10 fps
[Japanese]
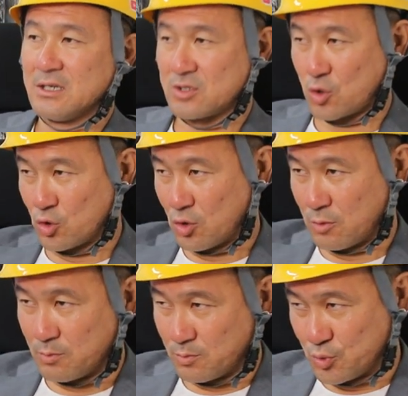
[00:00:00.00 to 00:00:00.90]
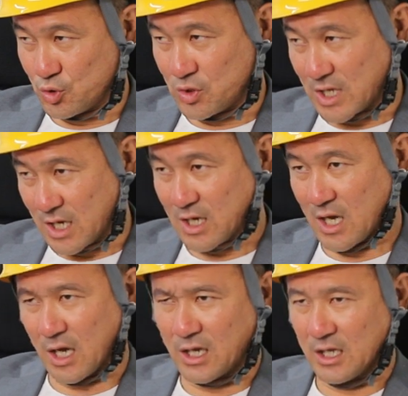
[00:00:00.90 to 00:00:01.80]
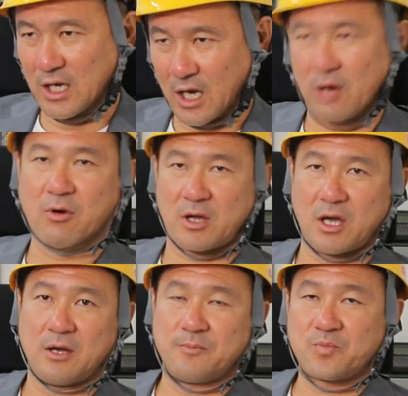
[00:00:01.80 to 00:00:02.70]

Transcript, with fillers: その分だけ経費に入れれるわけ